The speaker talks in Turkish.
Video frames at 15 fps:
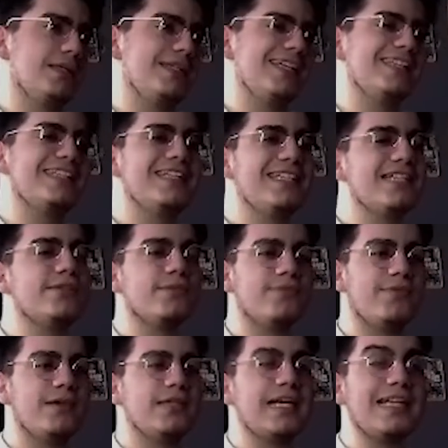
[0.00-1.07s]
yetkiniz
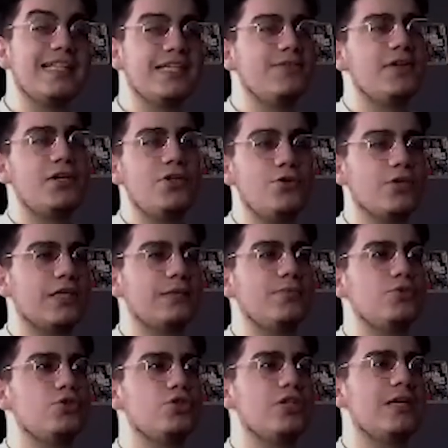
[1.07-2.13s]
yetki veriliyor gibi
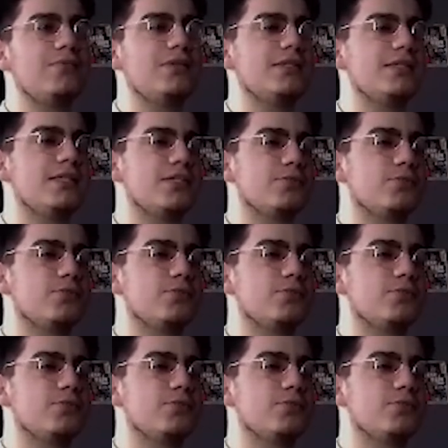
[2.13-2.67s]
düşünebilirsiniz